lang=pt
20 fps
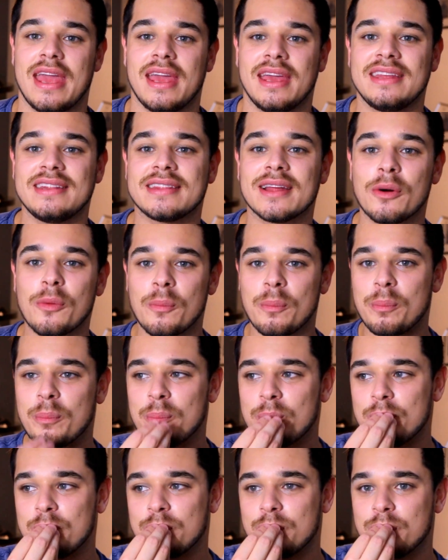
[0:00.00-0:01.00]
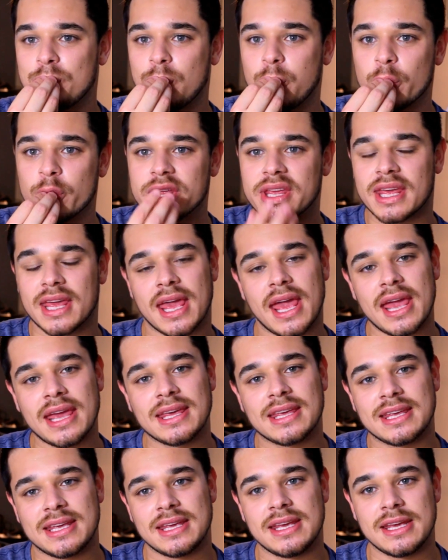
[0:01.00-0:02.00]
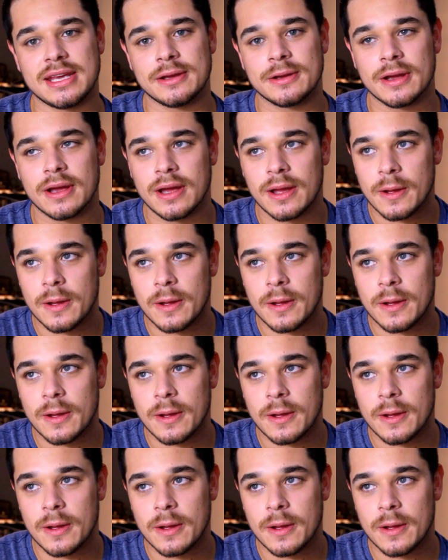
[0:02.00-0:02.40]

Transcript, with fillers: Então, por que que